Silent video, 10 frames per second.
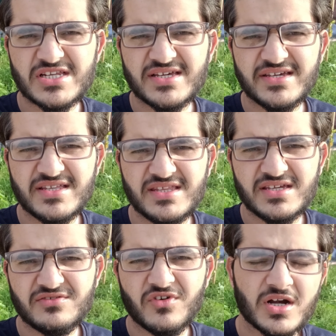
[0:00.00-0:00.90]
चली गई थी
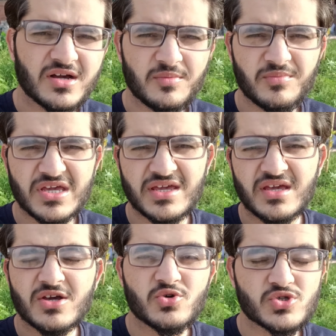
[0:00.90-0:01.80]
वर्ल्ड कप में
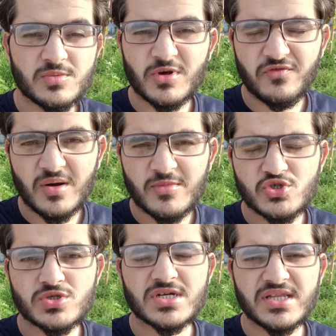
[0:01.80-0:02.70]
उसकी
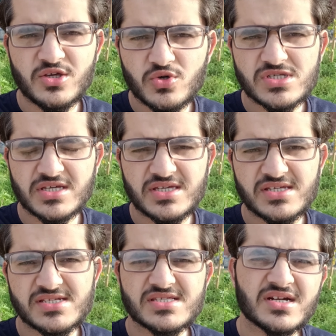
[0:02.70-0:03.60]
परफॉर्मेंस उस तरह नहीं हो
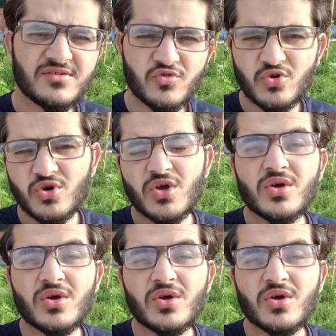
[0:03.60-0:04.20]
सकी जिस तरह वो